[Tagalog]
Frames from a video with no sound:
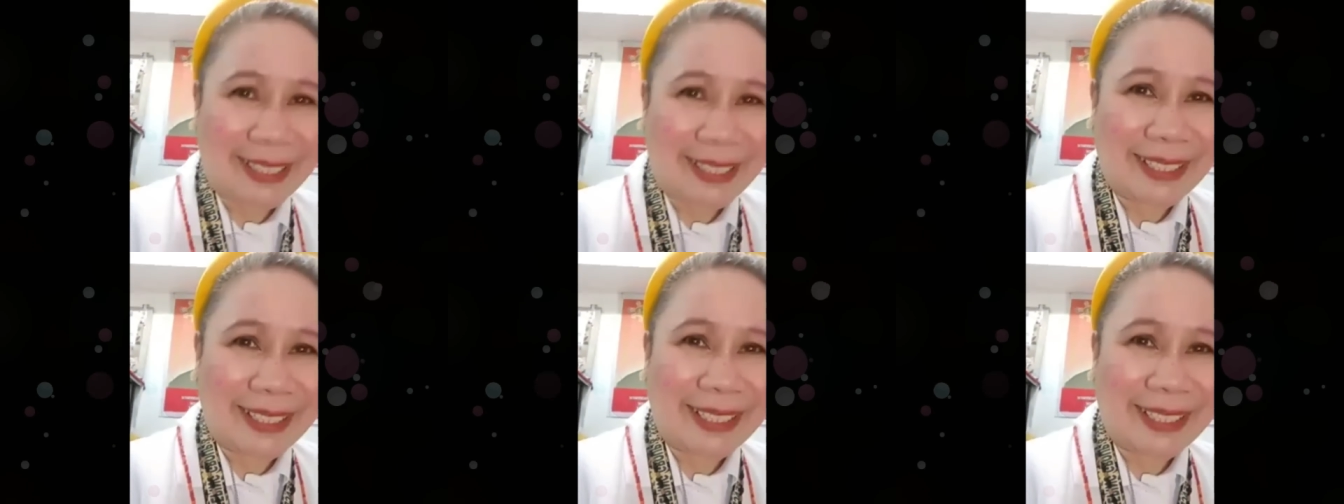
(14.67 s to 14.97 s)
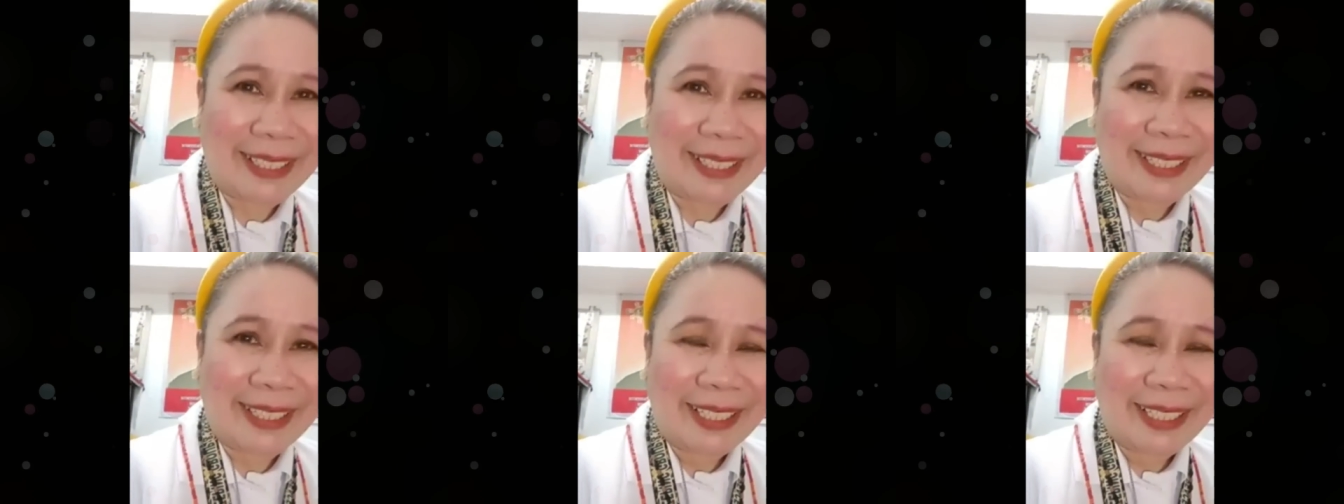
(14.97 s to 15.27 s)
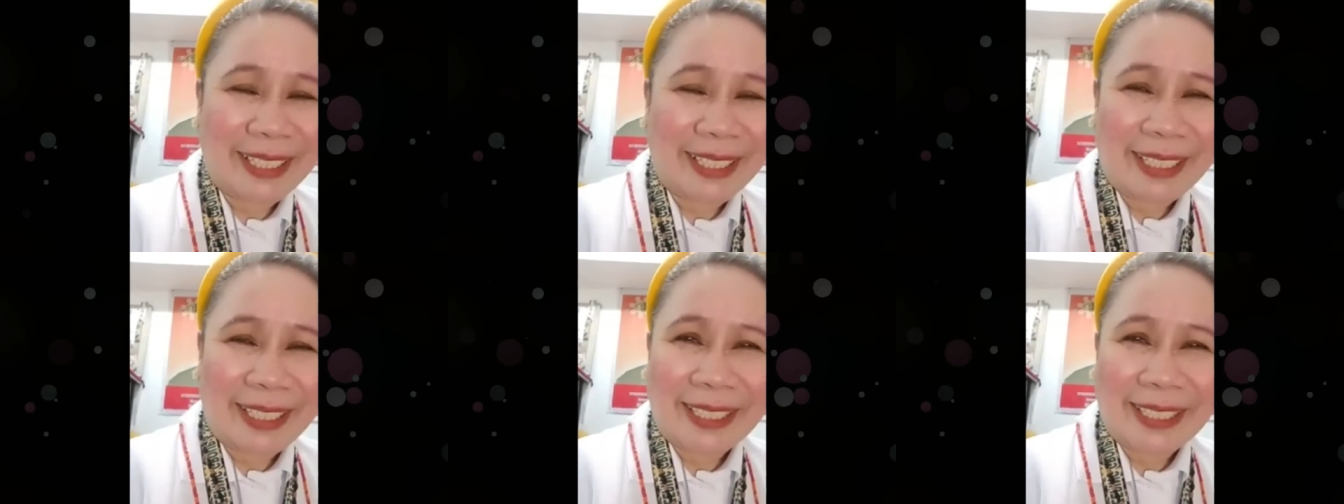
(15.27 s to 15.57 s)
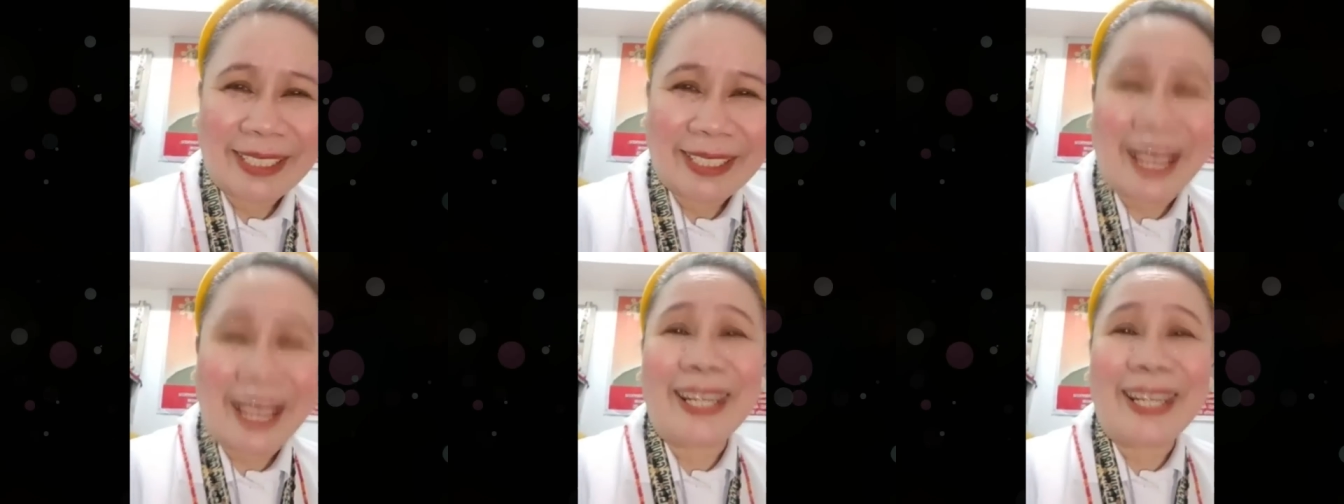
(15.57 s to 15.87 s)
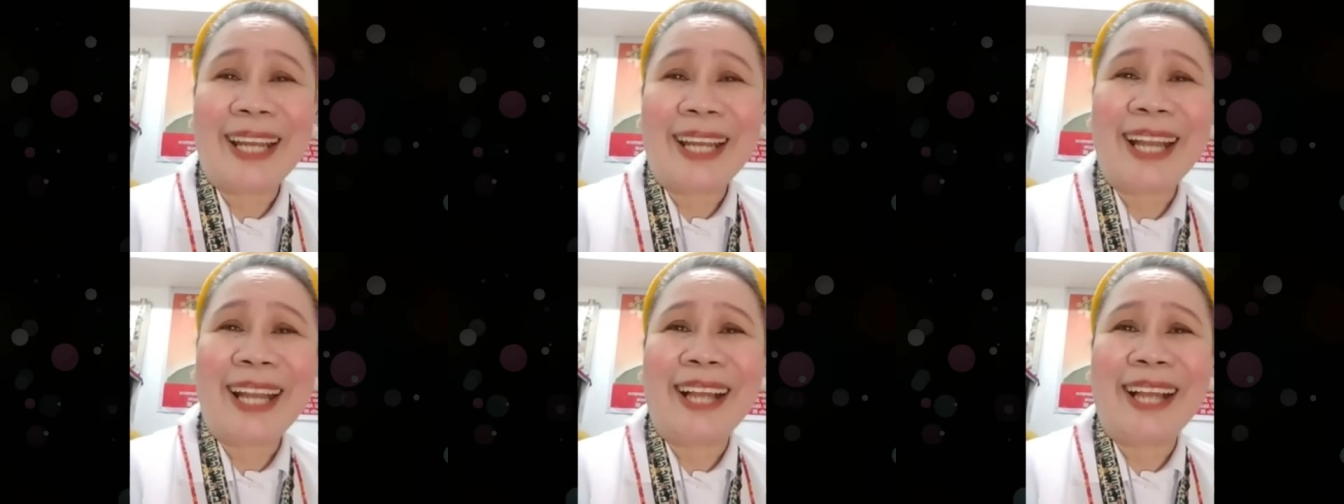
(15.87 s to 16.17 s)
Narito po ako
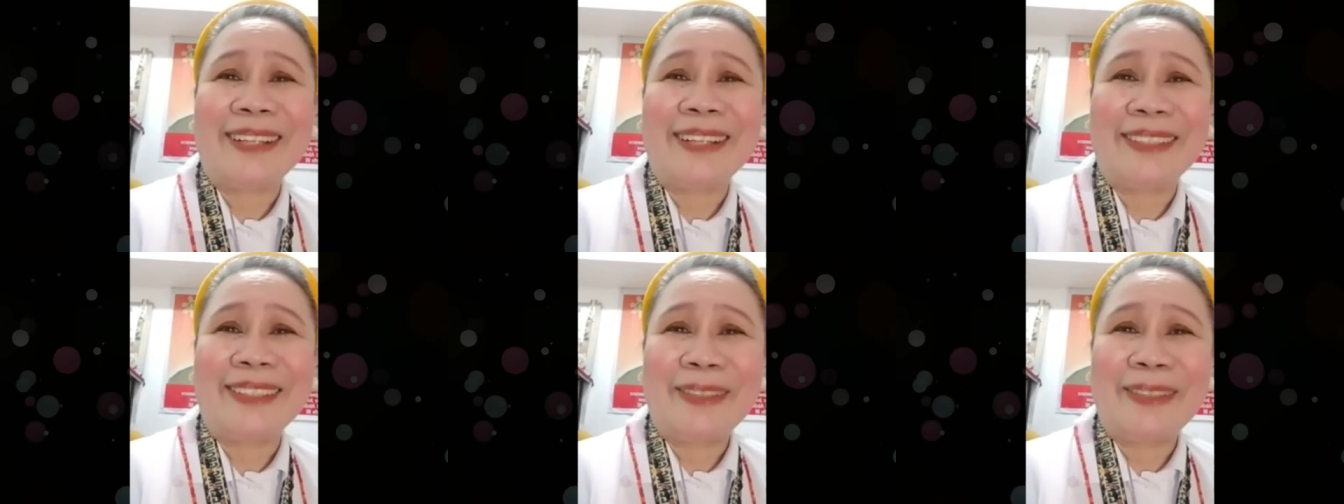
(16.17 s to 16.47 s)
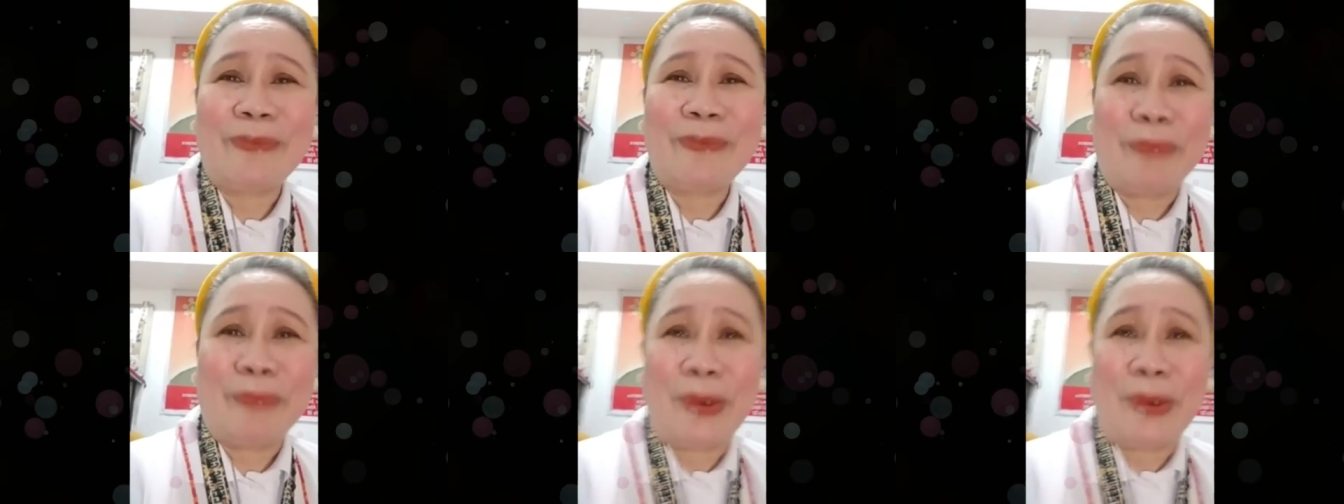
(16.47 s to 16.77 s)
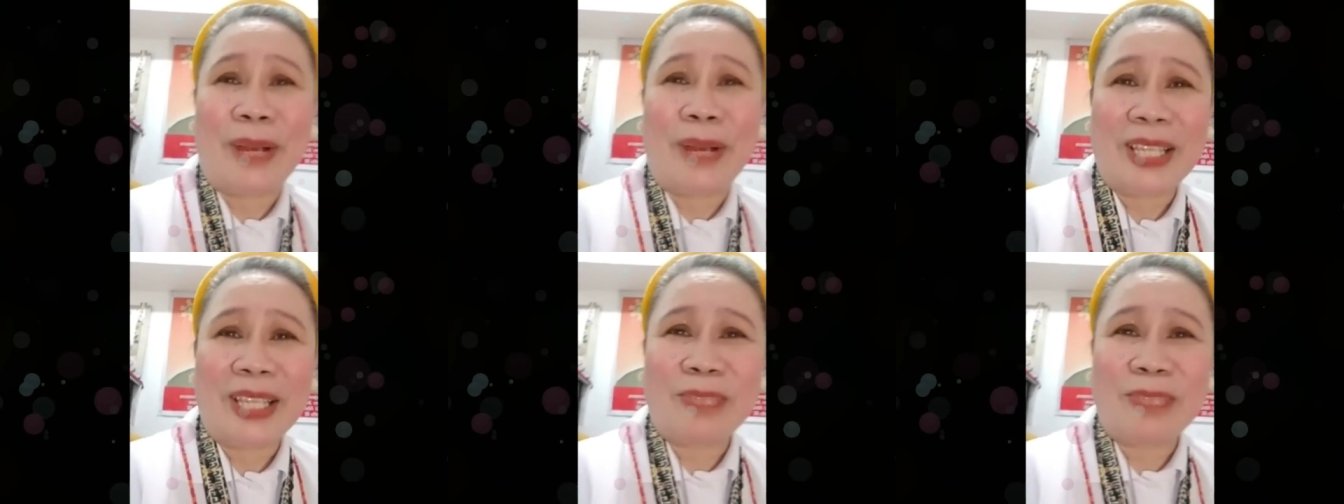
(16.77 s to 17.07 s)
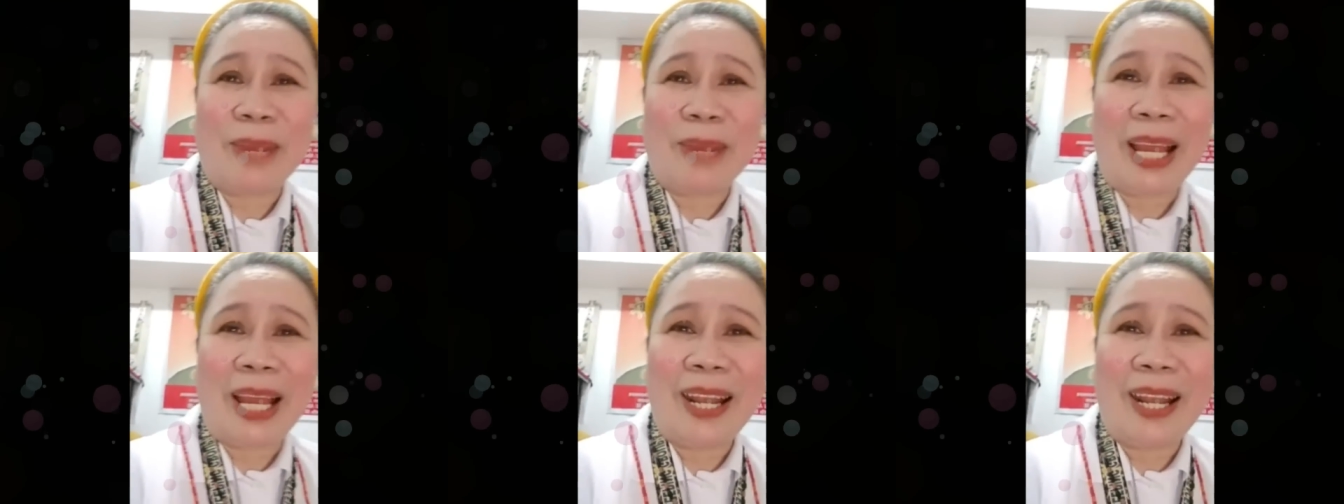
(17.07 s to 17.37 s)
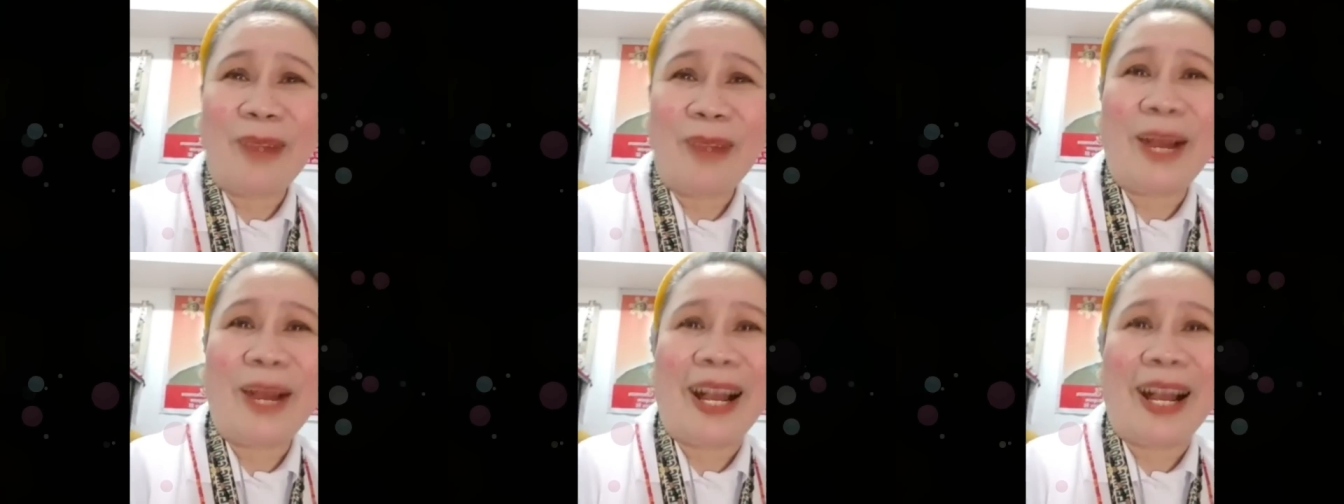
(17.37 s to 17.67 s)
muli para maghatid ng latest
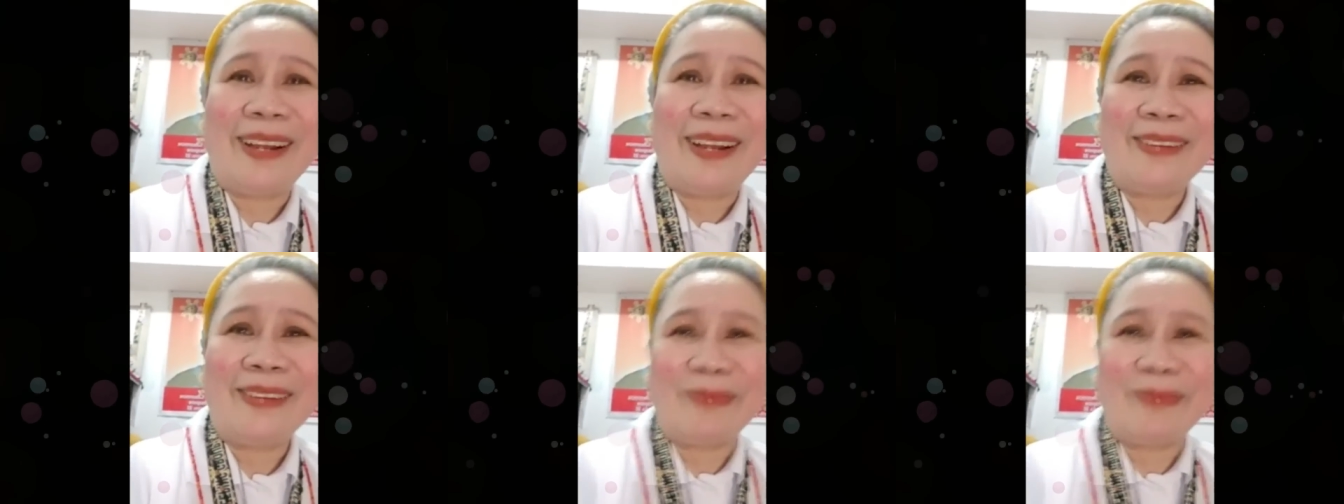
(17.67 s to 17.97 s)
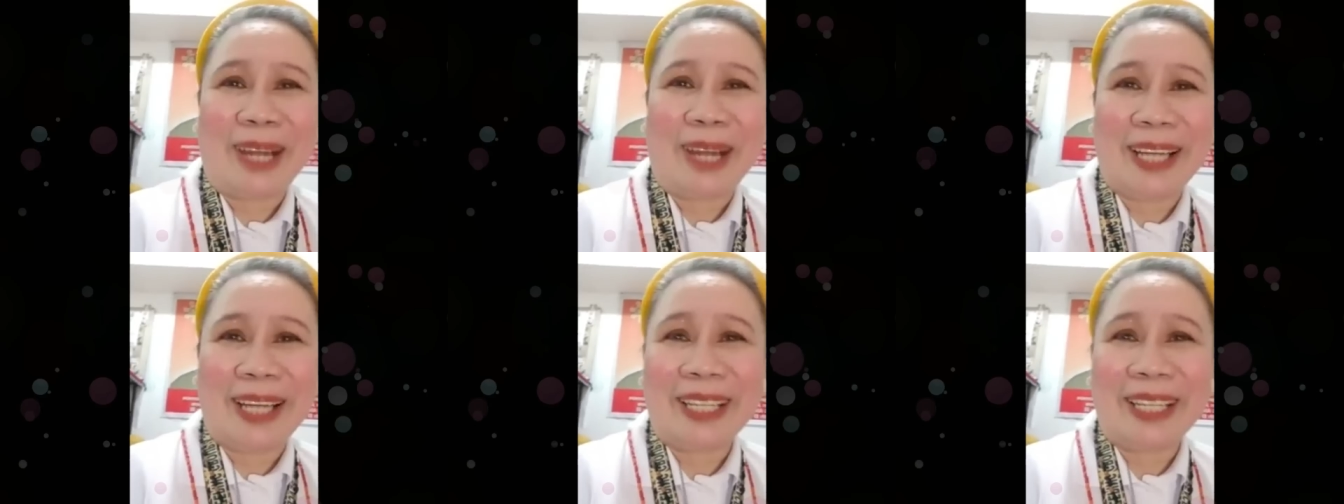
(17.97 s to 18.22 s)
news mula sa